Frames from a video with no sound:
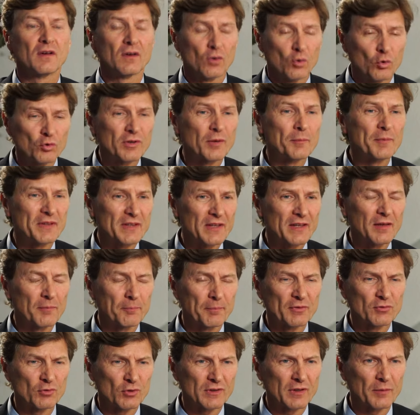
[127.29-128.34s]
justamente ya
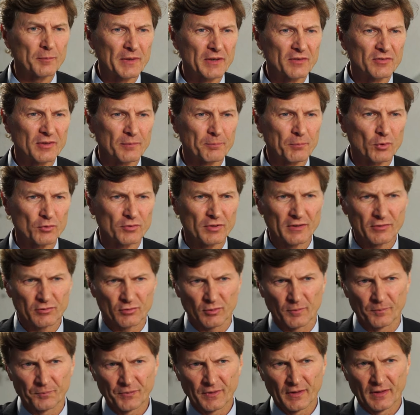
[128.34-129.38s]
empezó también ese proceso